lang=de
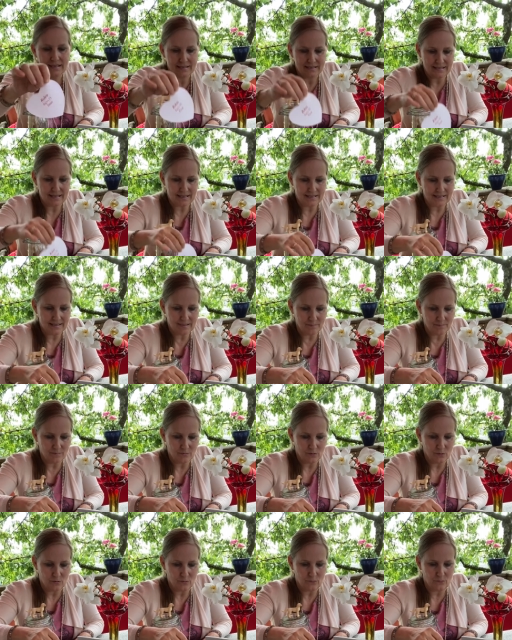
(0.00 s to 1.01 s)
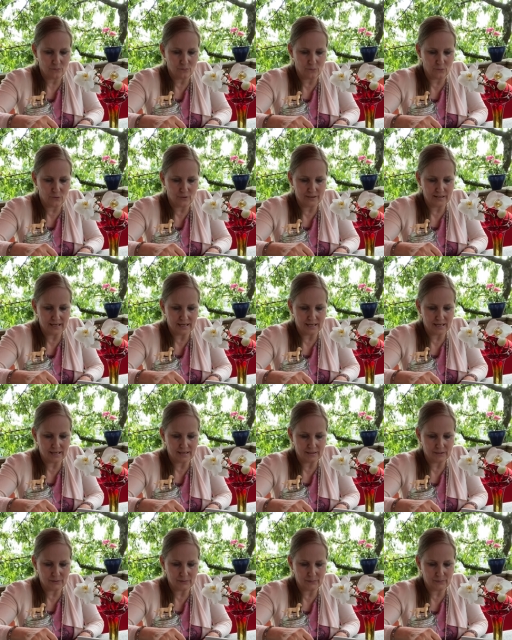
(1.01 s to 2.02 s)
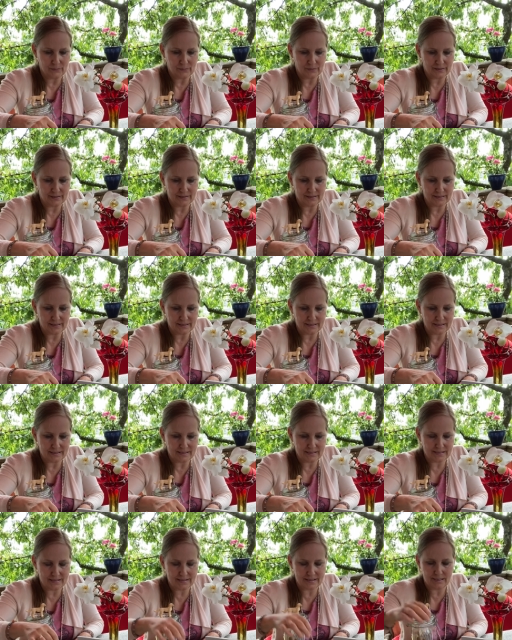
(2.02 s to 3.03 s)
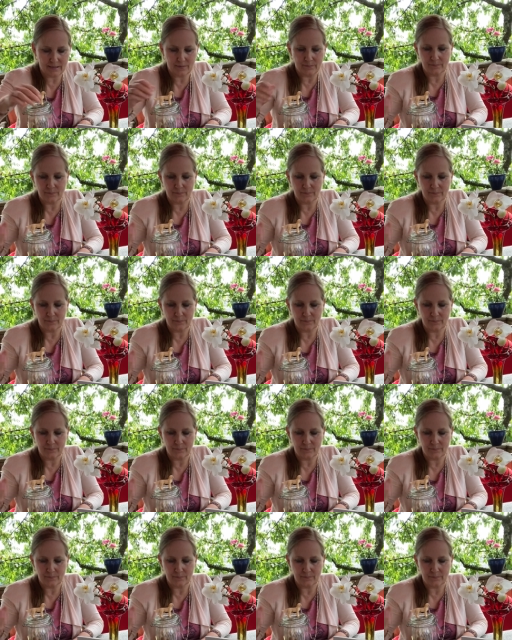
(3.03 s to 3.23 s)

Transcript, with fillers: der dem Feuer angehörig ist.